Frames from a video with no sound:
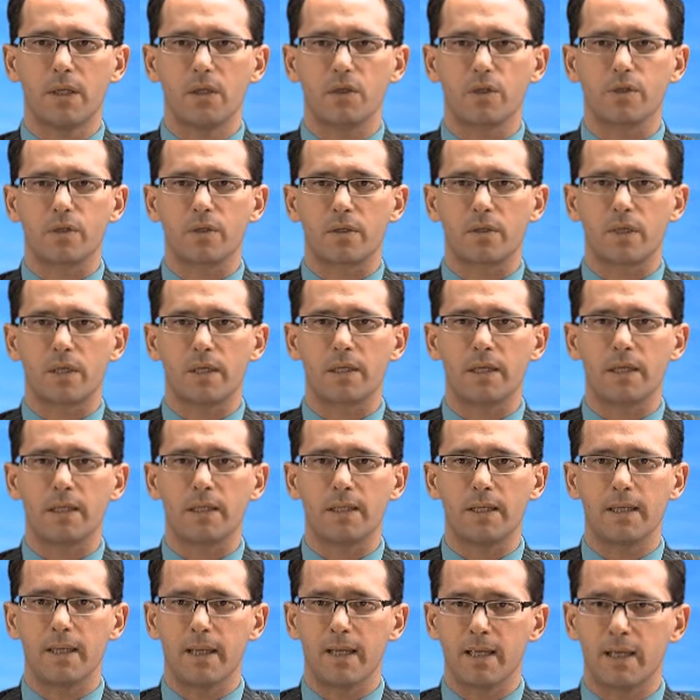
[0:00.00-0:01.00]
sondern
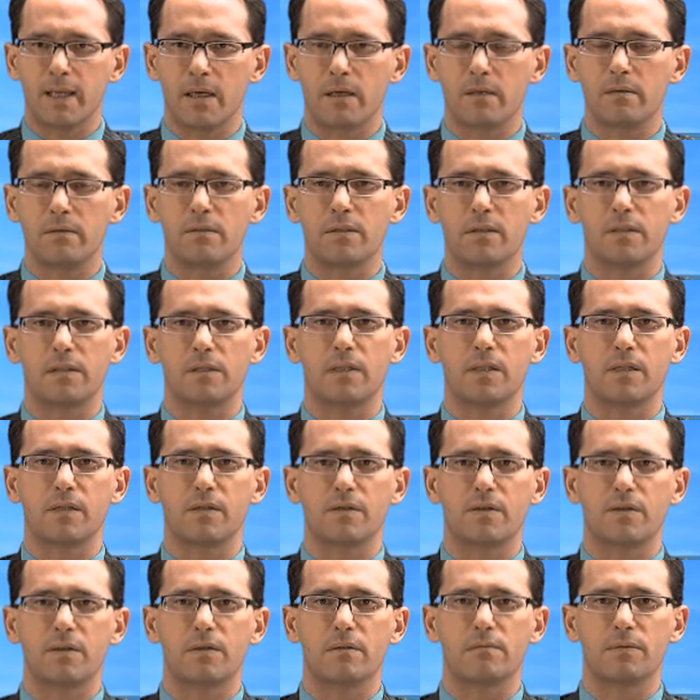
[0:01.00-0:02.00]
eher
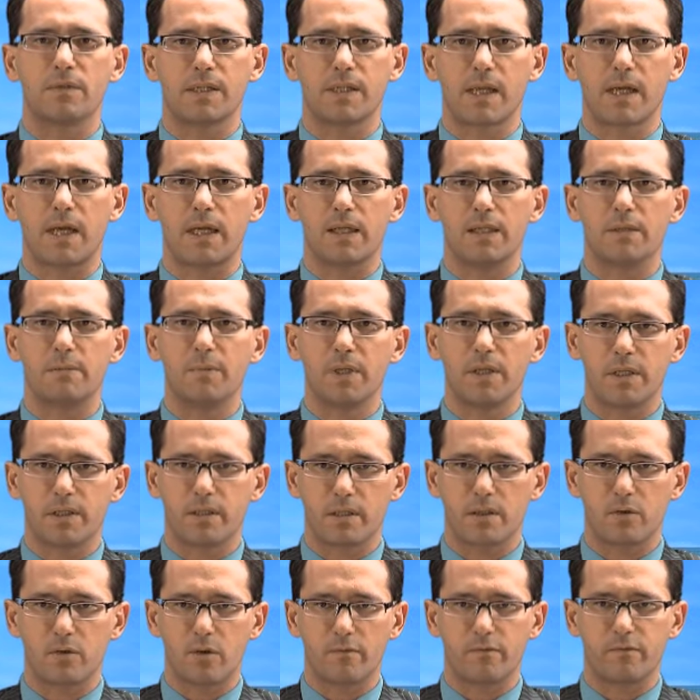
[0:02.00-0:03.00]
diese Zahlen im
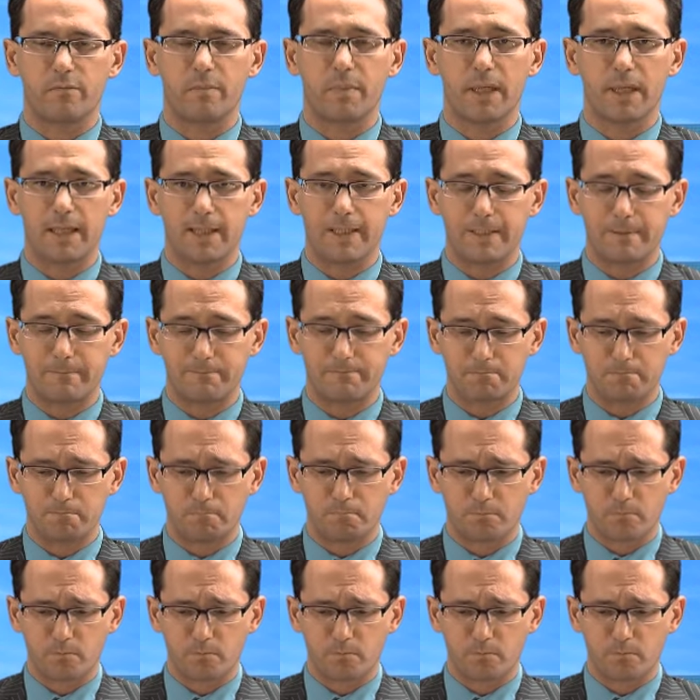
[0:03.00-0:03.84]
Hinterkopf behalten.